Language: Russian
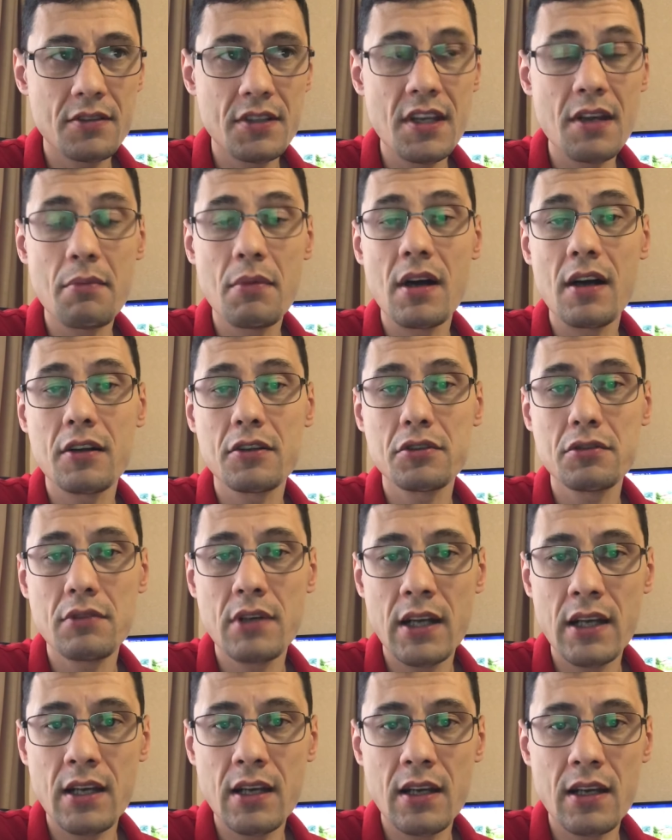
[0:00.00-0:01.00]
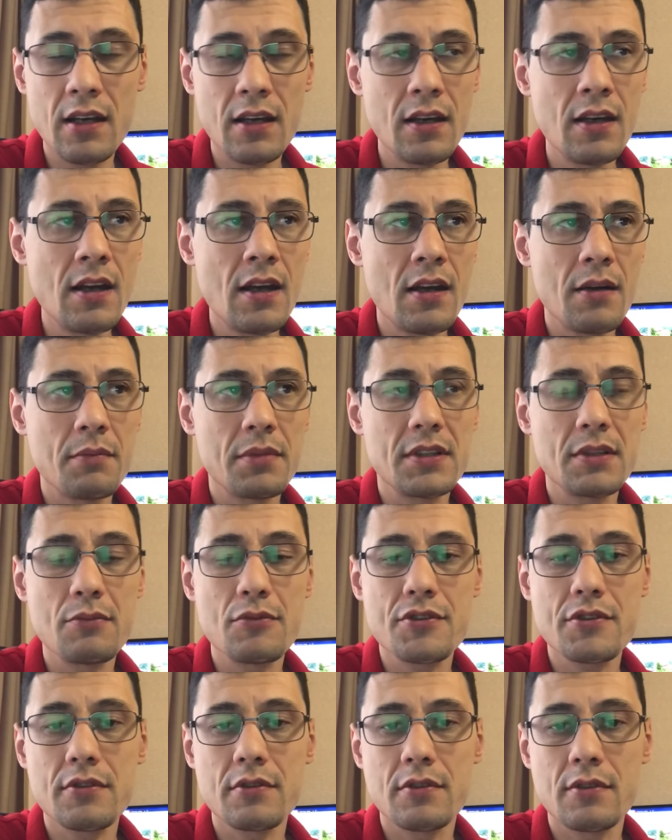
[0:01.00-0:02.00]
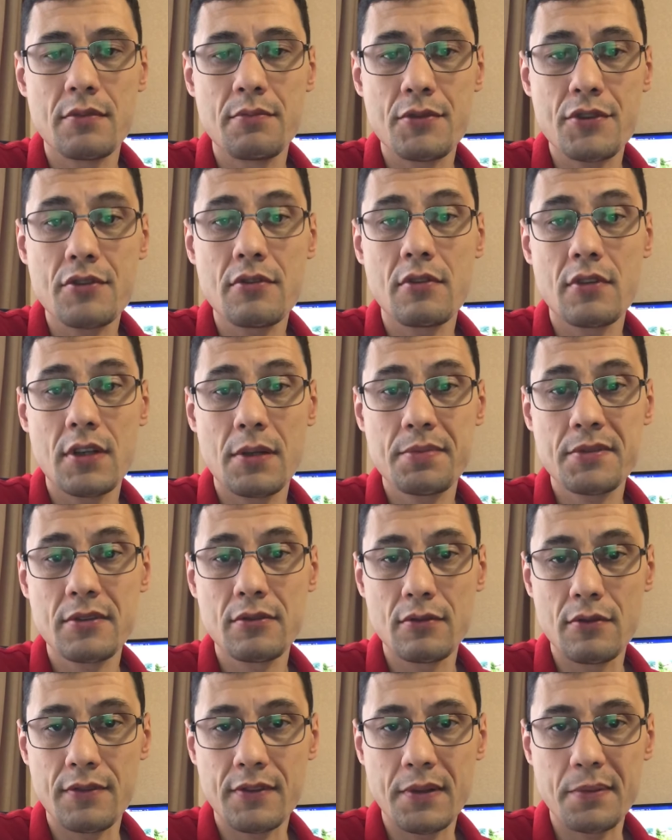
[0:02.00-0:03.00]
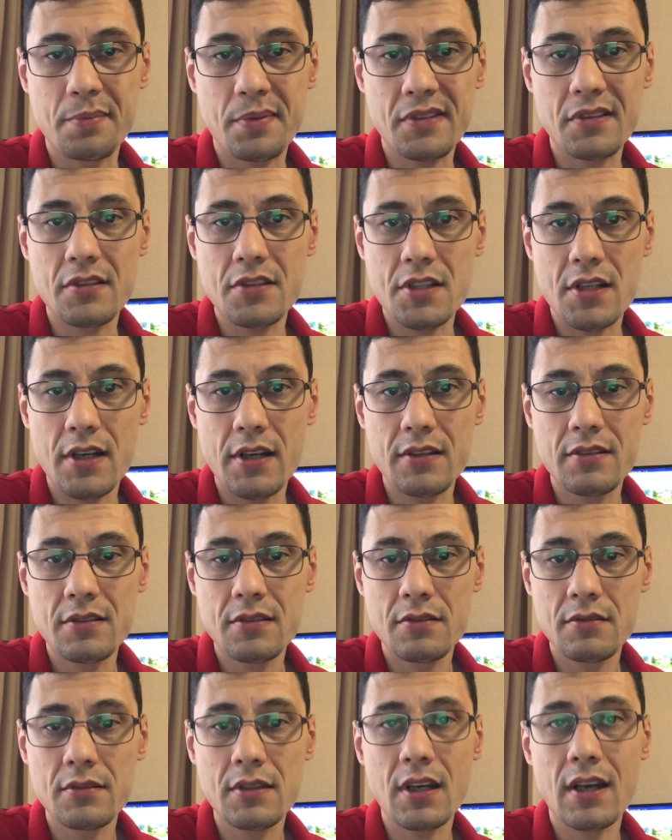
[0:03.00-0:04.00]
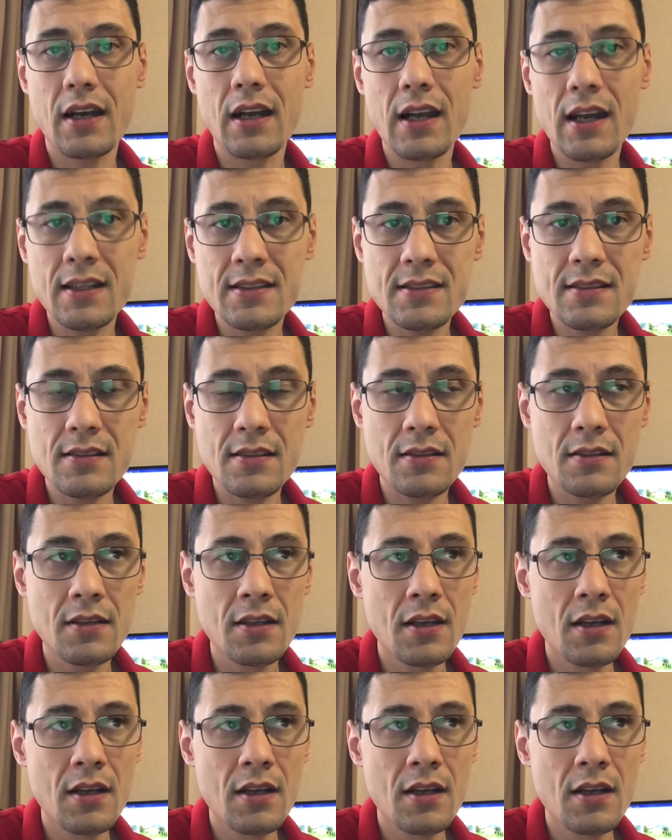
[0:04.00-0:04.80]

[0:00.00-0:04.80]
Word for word: Тема актуальная, потому что международная обстановка продолжает накаляться.